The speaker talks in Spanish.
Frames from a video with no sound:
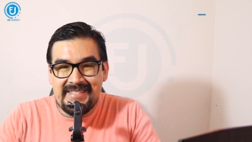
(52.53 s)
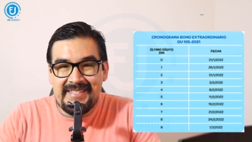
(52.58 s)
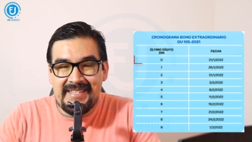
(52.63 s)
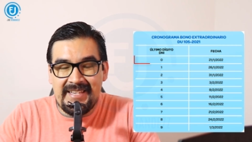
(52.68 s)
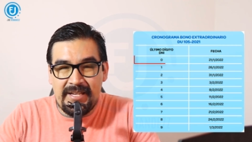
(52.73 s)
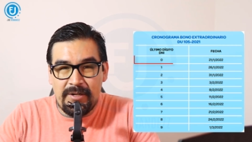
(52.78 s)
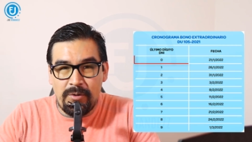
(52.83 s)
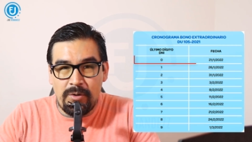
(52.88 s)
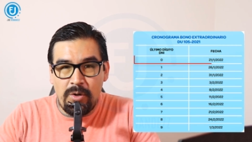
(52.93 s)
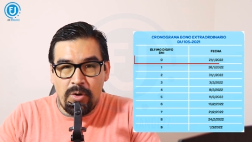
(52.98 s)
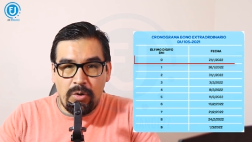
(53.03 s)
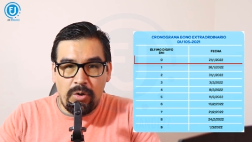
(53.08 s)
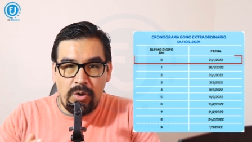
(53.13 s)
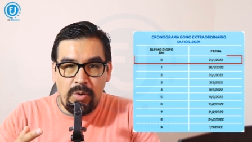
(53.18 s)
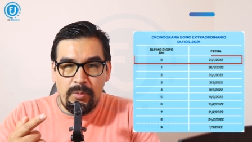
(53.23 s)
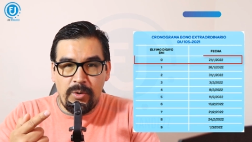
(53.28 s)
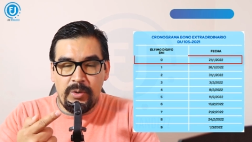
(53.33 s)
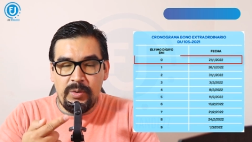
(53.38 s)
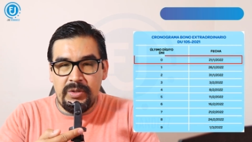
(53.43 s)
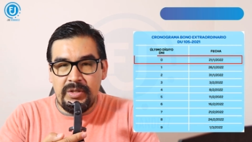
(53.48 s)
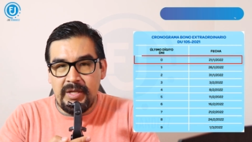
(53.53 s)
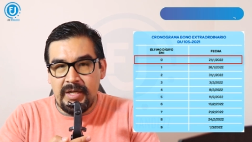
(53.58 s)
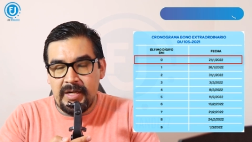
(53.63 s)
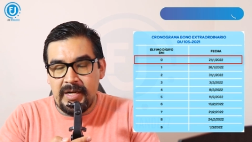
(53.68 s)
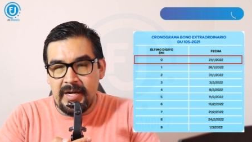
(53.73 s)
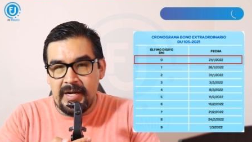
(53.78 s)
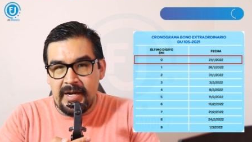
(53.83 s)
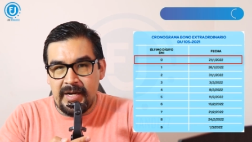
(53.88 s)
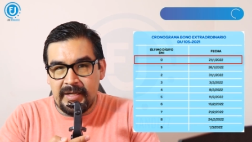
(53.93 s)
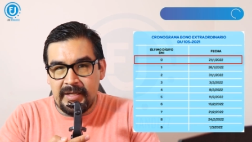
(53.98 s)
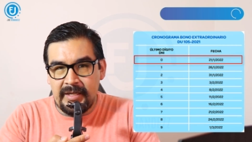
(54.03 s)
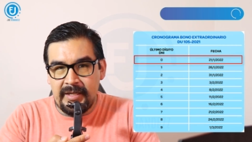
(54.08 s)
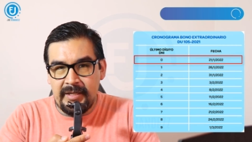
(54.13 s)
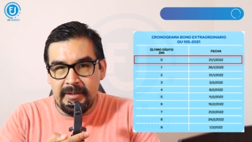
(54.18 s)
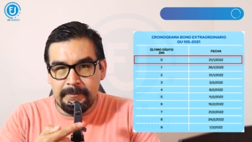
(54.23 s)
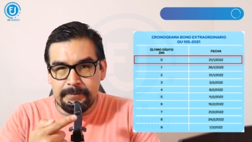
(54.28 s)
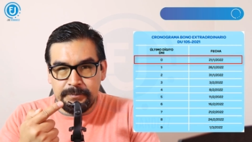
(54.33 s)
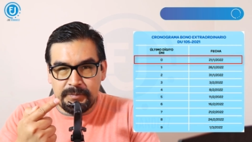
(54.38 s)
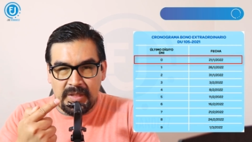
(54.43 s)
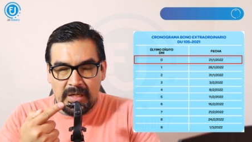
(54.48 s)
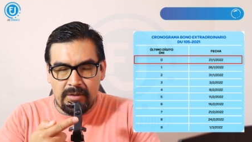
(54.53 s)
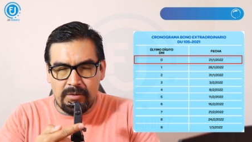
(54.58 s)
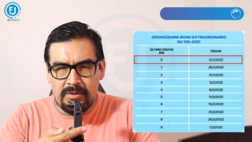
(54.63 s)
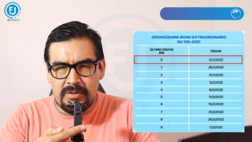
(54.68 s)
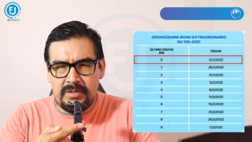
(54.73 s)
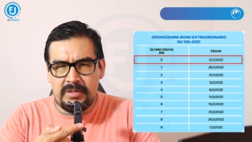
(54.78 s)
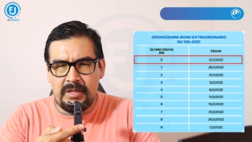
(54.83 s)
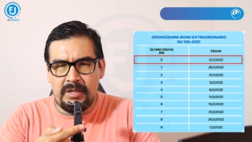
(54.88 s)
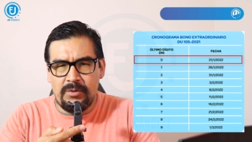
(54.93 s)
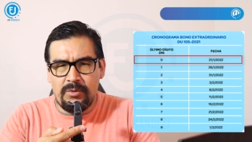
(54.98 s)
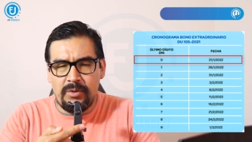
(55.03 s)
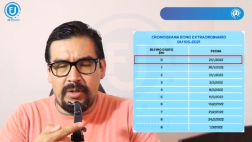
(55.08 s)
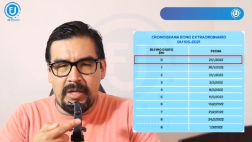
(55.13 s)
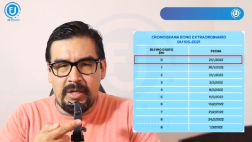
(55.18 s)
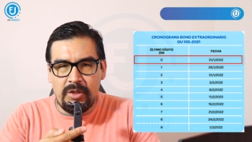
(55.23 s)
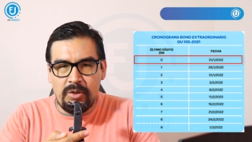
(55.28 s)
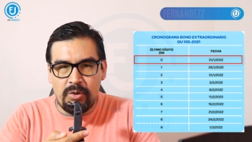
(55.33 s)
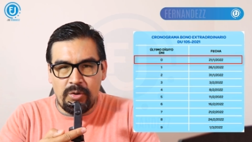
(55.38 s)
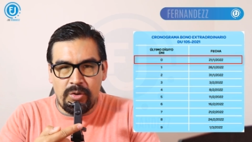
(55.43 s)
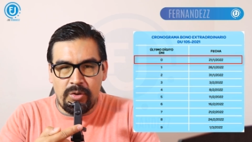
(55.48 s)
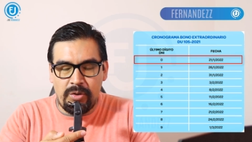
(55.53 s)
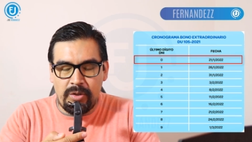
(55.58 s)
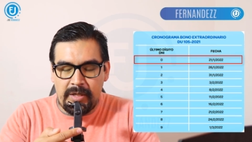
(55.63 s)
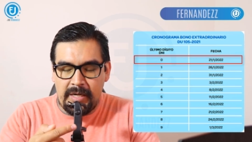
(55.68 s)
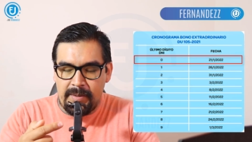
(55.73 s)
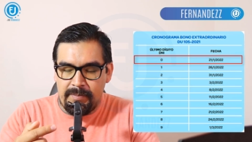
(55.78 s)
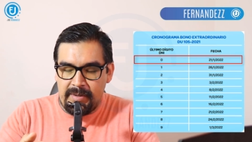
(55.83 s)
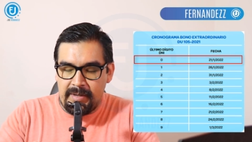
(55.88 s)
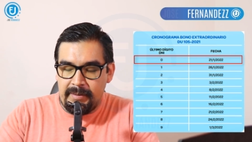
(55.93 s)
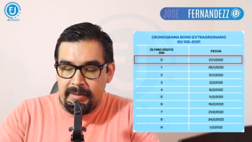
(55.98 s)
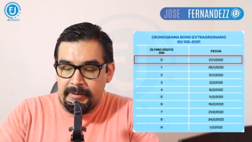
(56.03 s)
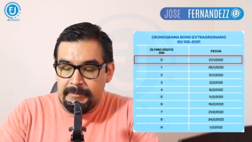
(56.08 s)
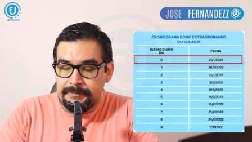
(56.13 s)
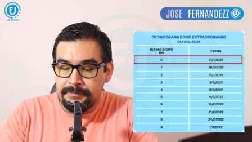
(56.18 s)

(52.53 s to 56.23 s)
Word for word: C como lo indica aquí al costado el cronograma.